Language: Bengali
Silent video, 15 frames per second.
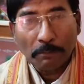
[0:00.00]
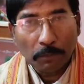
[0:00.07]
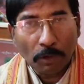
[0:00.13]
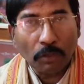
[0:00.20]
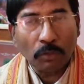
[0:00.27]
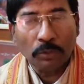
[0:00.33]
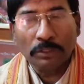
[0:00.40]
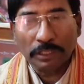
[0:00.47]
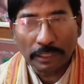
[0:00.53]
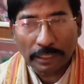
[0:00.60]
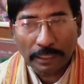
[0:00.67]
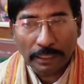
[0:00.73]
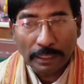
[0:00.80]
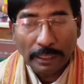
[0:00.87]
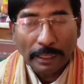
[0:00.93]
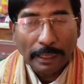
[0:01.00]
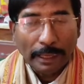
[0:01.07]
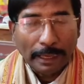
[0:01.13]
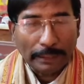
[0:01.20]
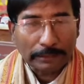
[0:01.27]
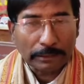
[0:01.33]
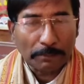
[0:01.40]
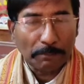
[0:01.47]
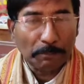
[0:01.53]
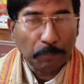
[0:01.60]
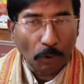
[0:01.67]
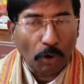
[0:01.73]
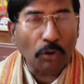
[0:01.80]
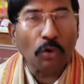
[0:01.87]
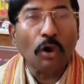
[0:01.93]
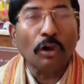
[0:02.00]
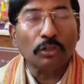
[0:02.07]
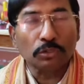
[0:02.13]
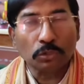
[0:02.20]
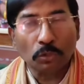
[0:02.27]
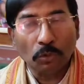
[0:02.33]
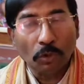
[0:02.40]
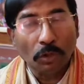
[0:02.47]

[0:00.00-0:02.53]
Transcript: পক্ষ থেকে একটা বড় অংশ